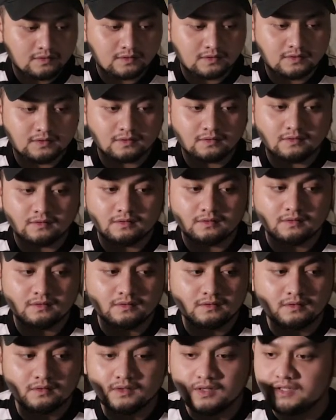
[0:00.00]
So,
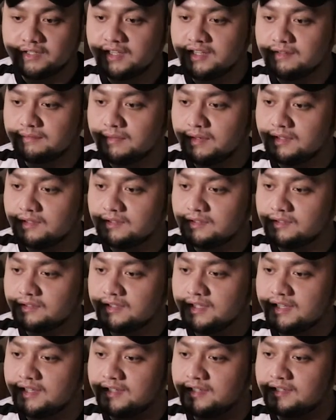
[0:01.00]
ayan mga
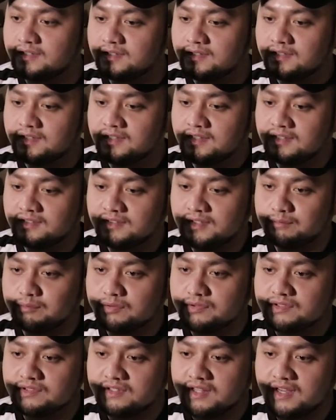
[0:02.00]
Lodi.
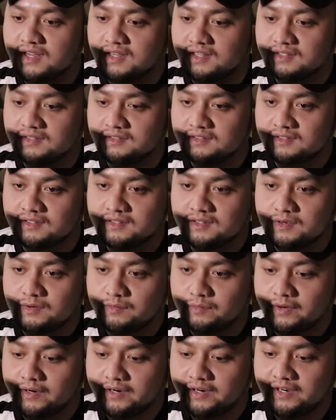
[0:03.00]
Tapos na.
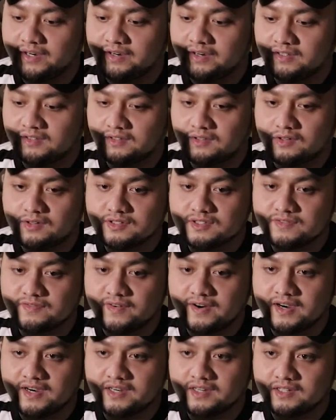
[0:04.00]
We're here in
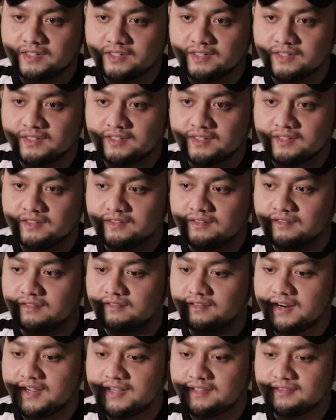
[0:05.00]
Crossfire.
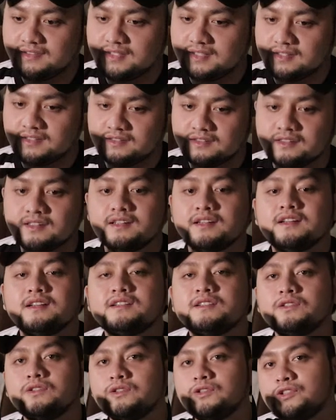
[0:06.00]
Alright?
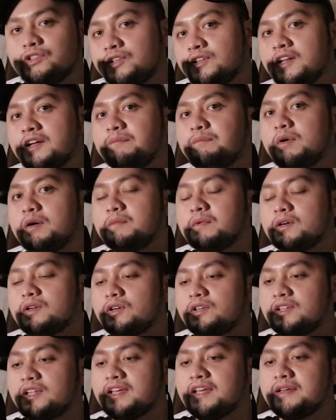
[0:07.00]
So, yun lang po mga
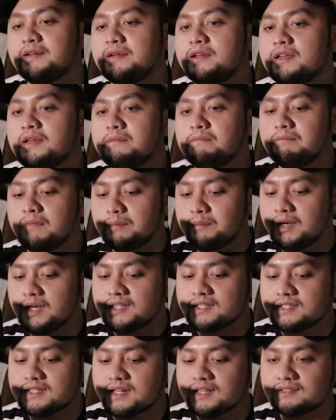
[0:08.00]
Lodi
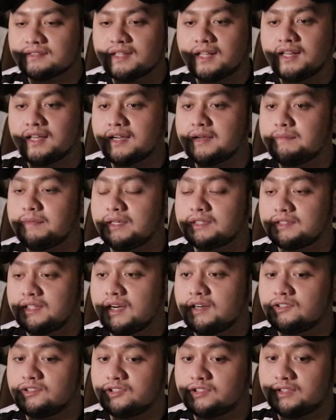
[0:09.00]
mabilis lang talaga
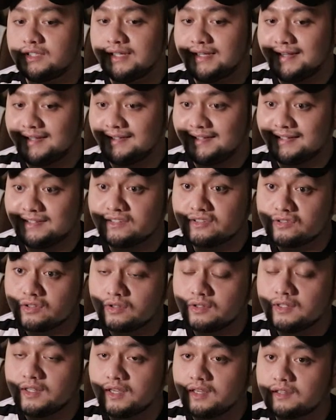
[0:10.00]
mag-download and
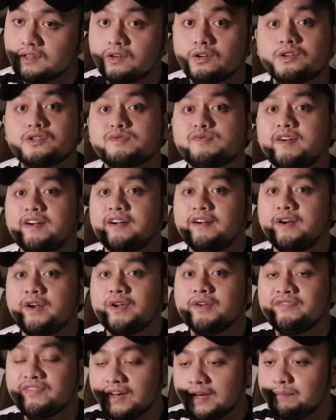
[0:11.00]
install ng Crossfire
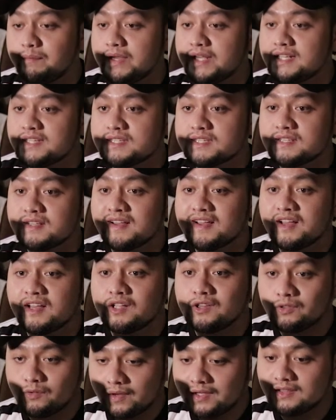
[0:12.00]
Philippines
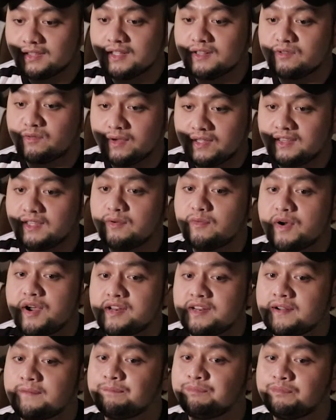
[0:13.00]

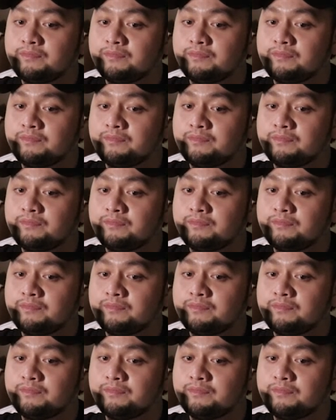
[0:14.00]
2021.